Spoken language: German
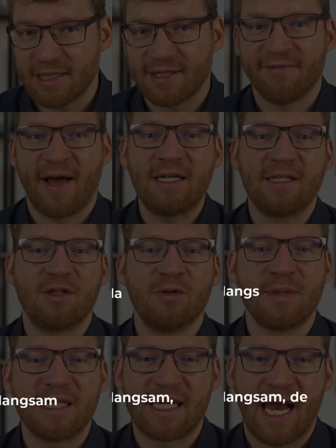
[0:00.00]
das
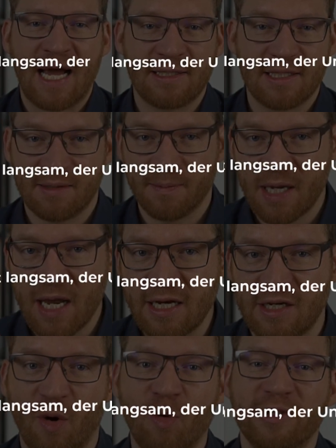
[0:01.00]
Wachstum ist langsam,
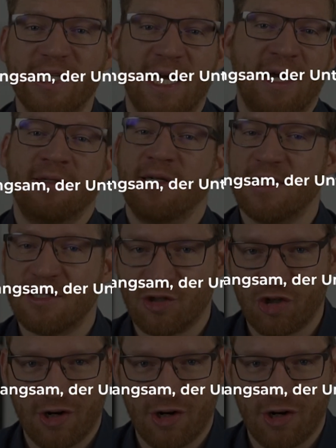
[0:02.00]
der Untergang ist